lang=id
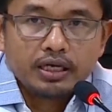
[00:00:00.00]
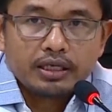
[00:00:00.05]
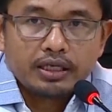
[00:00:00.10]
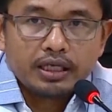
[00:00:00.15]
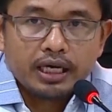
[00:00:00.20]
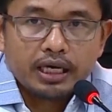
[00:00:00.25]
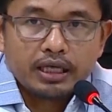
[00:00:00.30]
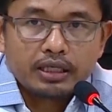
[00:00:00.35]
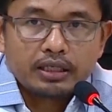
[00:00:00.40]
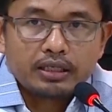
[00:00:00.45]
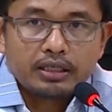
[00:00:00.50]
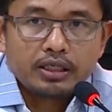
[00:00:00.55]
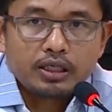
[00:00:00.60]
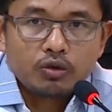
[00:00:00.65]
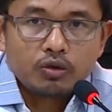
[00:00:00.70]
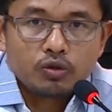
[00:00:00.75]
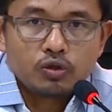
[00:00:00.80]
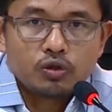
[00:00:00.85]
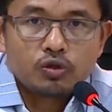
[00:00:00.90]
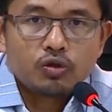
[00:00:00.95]
yang
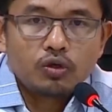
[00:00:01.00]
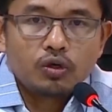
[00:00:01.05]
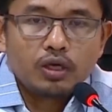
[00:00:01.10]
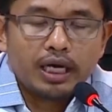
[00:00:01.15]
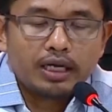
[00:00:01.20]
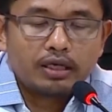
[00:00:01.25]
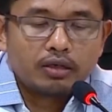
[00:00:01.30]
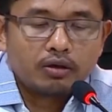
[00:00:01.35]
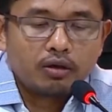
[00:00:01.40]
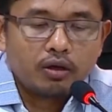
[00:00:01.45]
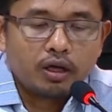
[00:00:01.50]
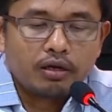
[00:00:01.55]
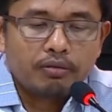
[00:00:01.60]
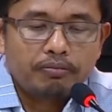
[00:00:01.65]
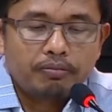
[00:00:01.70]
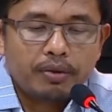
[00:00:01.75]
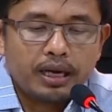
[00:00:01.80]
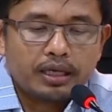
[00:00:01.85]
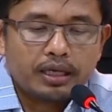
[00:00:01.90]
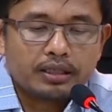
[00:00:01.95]
diusulkan oleh
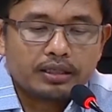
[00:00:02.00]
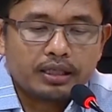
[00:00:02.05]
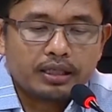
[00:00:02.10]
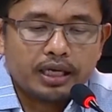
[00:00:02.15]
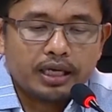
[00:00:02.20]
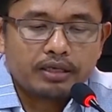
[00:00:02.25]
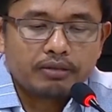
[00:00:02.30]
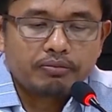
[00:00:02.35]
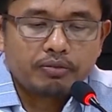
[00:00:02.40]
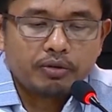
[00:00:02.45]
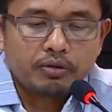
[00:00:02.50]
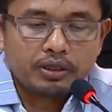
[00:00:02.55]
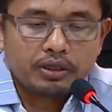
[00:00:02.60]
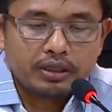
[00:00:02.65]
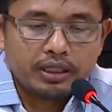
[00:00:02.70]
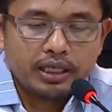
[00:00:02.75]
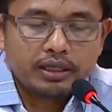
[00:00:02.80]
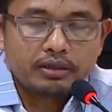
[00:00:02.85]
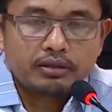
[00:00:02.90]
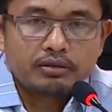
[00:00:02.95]
partai
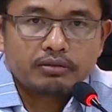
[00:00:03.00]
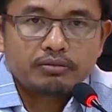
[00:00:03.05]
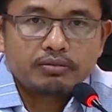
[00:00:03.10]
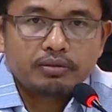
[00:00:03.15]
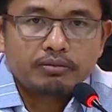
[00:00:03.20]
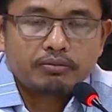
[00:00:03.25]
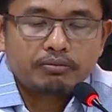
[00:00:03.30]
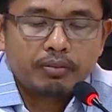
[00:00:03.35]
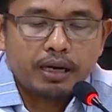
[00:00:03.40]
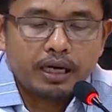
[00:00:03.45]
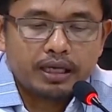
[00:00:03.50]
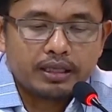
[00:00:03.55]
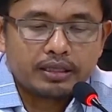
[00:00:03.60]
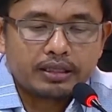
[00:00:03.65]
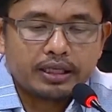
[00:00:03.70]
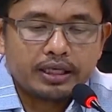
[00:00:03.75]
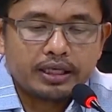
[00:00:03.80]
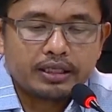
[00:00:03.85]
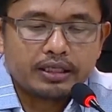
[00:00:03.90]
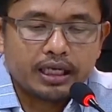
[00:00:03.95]
politik
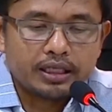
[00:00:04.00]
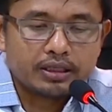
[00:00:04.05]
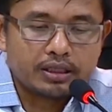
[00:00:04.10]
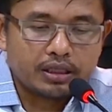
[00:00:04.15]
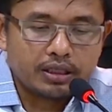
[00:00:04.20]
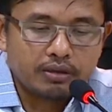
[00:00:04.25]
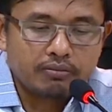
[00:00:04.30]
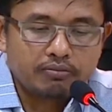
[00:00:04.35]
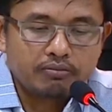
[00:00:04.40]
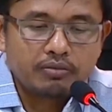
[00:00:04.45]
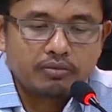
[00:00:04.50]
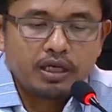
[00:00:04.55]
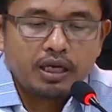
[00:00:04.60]
Partai Nasdem,